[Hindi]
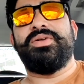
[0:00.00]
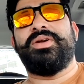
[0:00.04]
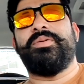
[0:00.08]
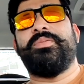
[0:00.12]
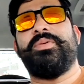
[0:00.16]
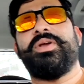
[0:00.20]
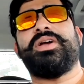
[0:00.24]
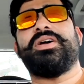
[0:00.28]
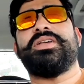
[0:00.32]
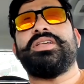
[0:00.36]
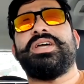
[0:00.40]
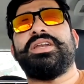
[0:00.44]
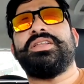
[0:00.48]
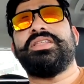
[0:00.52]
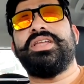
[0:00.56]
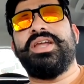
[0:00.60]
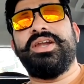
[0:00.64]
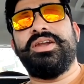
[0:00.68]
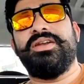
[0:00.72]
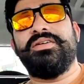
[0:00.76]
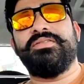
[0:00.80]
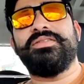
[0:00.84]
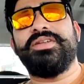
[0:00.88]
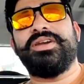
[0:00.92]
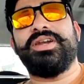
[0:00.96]
टू इट बिकॉज एट द
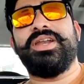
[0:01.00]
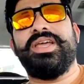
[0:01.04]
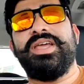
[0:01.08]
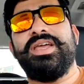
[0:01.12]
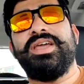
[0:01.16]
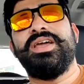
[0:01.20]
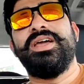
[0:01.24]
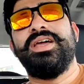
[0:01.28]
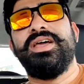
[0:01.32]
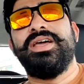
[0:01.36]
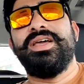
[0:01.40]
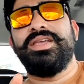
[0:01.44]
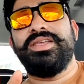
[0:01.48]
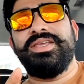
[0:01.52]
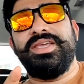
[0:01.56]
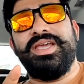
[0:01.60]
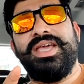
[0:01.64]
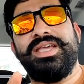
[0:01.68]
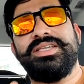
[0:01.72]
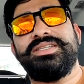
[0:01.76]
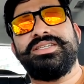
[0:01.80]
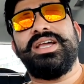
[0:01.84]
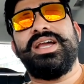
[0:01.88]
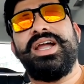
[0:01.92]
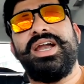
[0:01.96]
एंड ऑफ द डे ये
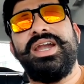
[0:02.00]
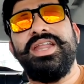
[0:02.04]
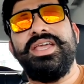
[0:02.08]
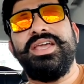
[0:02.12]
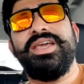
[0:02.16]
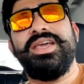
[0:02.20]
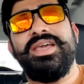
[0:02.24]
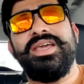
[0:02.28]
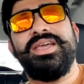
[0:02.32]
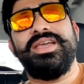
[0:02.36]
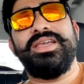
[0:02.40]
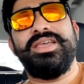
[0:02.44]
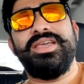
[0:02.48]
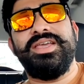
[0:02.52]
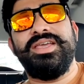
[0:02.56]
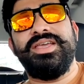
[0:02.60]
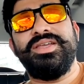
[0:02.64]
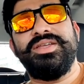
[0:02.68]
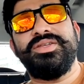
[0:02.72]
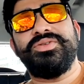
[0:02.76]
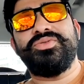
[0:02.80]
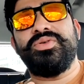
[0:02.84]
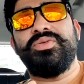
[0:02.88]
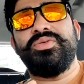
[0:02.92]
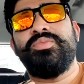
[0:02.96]
ऐसा गाड़ी है
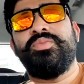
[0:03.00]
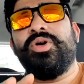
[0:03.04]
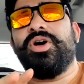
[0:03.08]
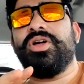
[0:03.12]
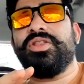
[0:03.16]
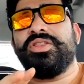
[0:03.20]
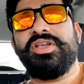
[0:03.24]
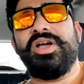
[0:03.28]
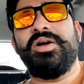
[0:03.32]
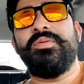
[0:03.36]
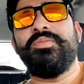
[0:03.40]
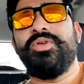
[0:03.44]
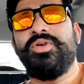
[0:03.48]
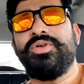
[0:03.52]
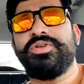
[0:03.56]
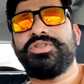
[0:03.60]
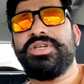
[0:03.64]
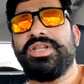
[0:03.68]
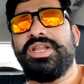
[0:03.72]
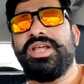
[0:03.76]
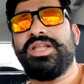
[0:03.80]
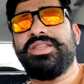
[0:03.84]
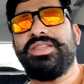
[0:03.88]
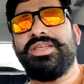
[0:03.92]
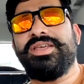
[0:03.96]
कि जो बहुत कम लोग
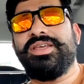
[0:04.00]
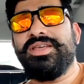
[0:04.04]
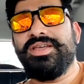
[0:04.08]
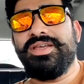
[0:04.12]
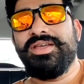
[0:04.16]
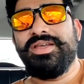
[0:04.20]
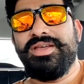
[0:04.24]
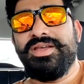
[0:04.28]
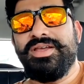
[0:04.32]
चलाते हैं